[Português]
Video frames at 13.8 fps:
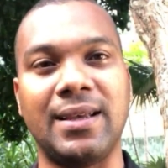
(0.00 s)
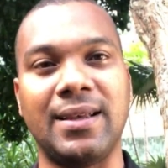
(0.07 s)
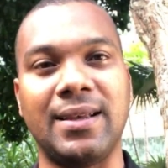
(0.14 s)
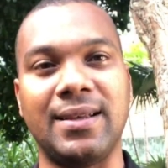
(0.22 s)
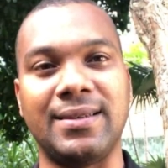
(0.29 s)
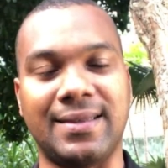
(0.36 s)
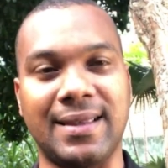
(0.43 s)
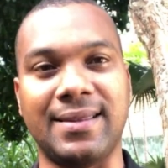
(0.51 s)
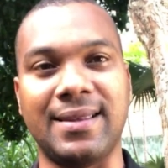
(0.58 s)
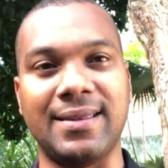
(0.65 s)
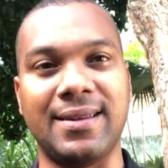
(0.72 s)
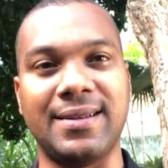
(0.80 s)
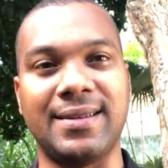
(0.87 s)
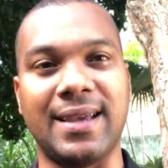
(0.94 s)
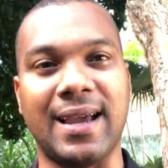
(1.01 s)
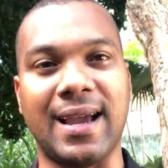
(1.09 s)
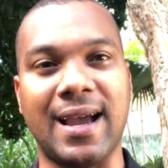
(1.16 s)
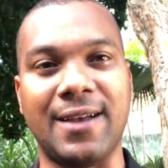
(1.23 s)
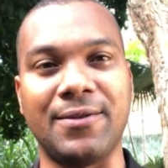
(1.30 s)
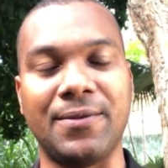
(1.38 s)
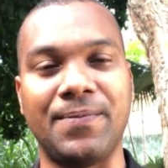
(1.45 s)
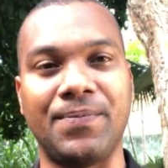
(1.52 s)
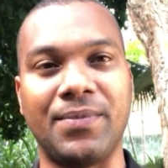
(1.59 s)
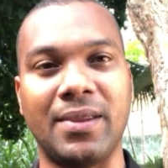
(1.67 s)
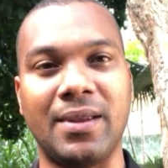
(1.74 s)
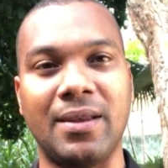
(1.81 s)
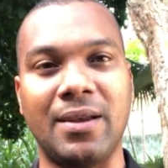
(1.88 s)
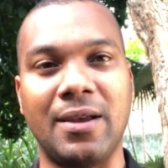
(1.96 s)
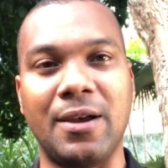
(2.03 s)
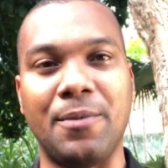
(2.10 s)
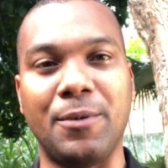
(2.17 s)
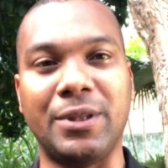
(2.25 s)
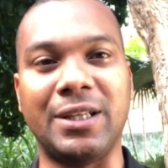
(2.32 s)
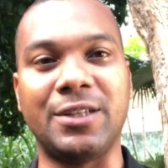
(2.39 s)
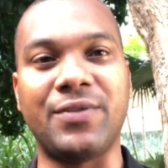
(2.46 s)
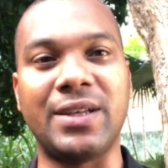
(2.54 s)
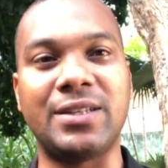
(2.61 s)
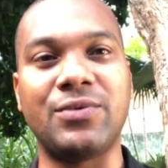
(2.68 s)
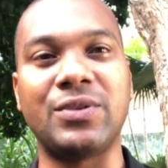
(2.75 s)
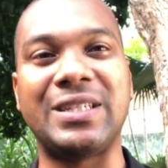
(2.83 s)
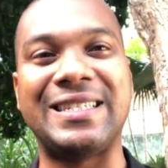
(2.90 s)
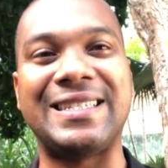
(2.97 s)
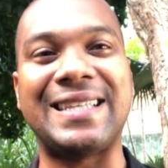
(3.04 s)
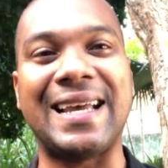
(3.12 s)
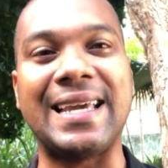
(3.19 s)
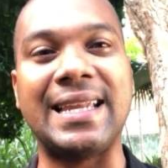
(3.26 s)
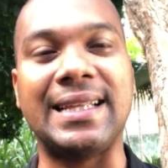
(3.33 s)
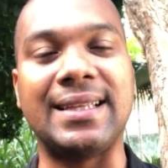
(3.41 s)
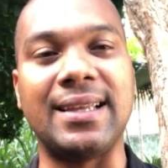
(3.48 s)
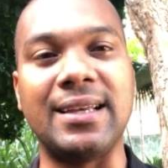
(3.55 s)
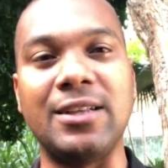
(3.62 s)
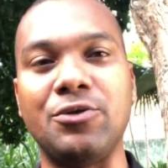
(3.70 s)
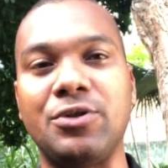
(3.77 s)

Você está entendendo esse recado? Muitas vezes você está gritando: